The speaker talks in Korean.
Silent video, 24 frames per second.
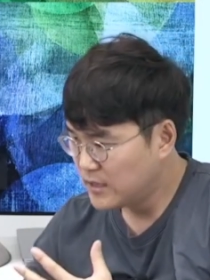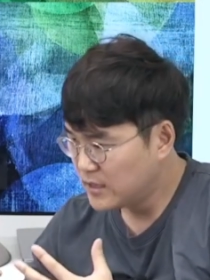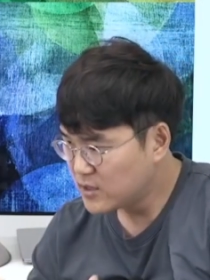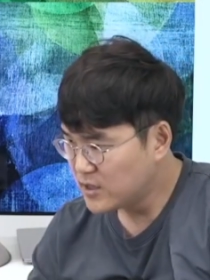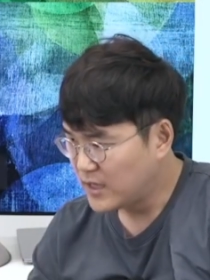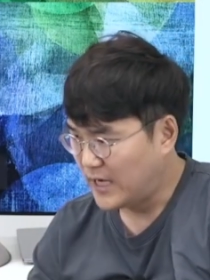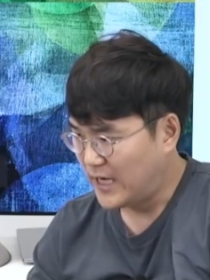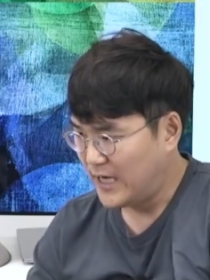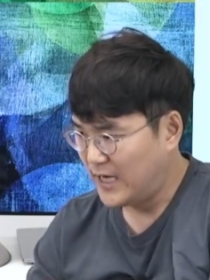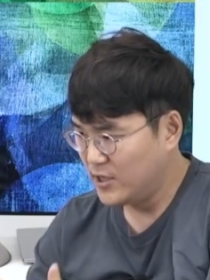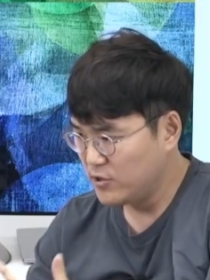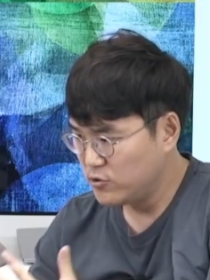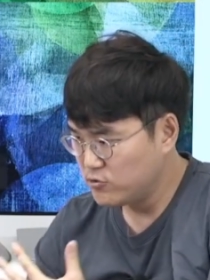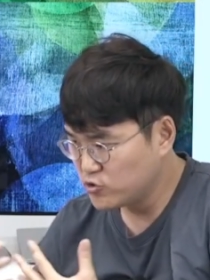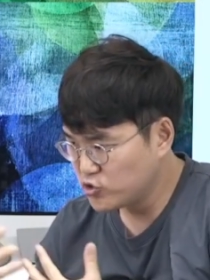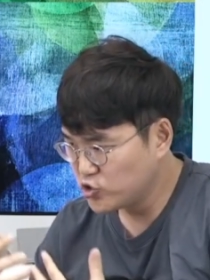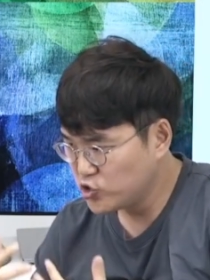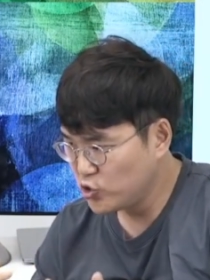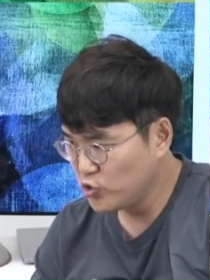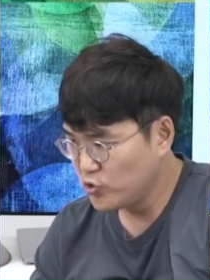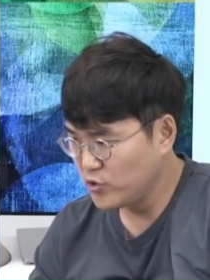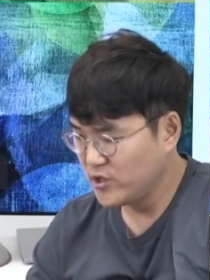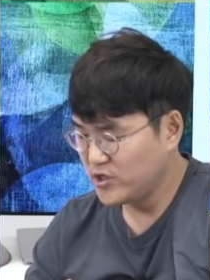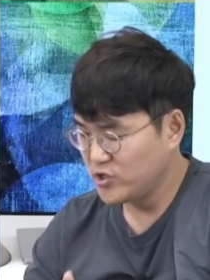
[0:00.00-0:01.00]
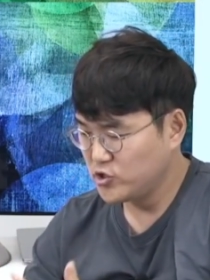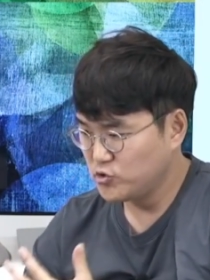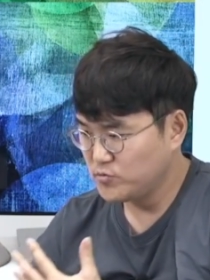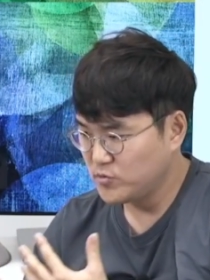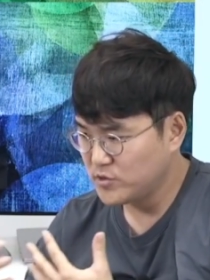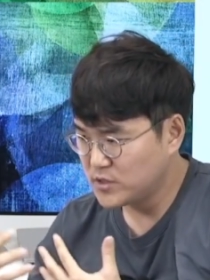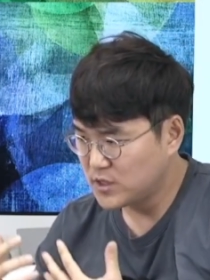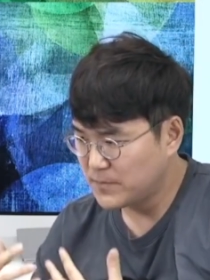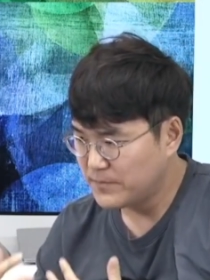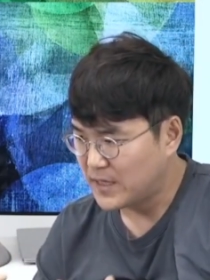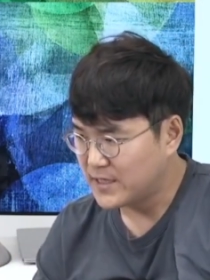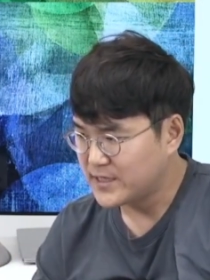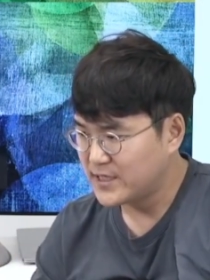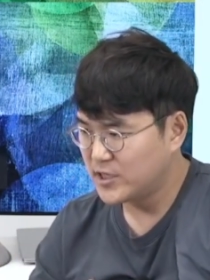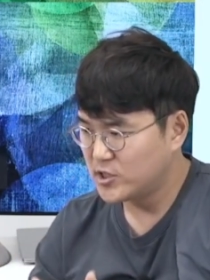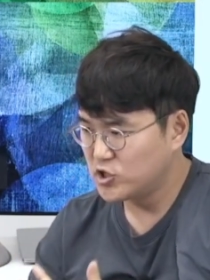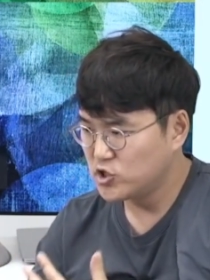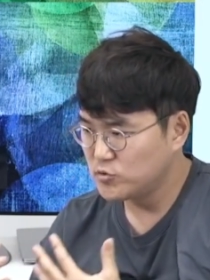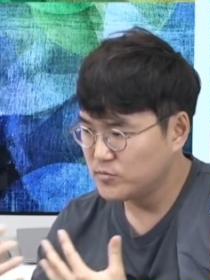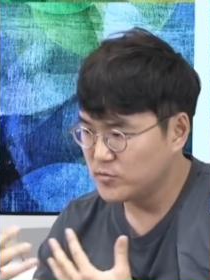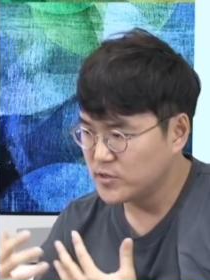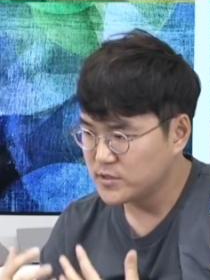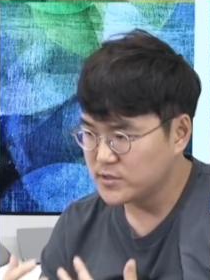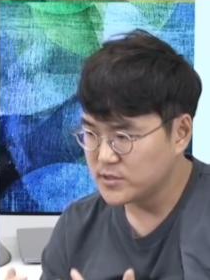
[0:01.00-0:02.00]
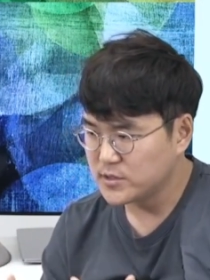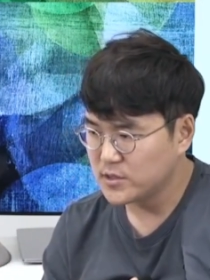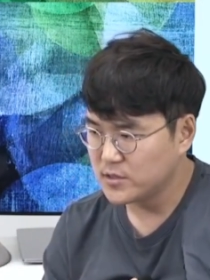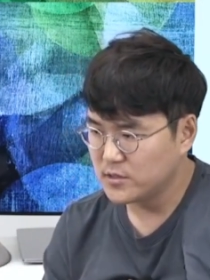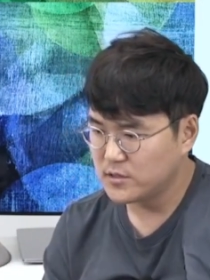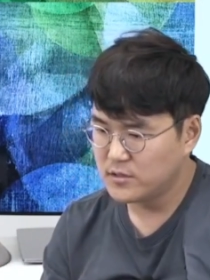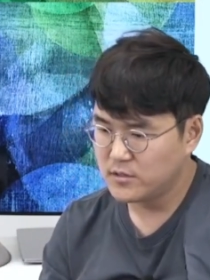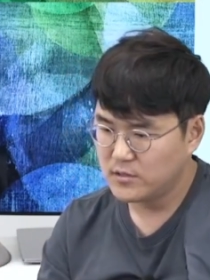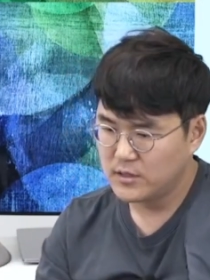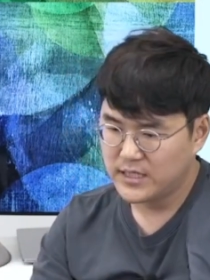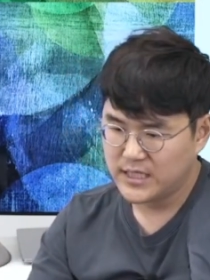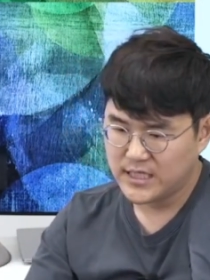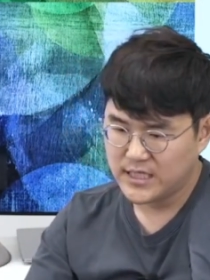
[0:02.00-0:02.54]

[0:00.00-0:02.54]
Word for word: 계속 수용해주면서 받아주면서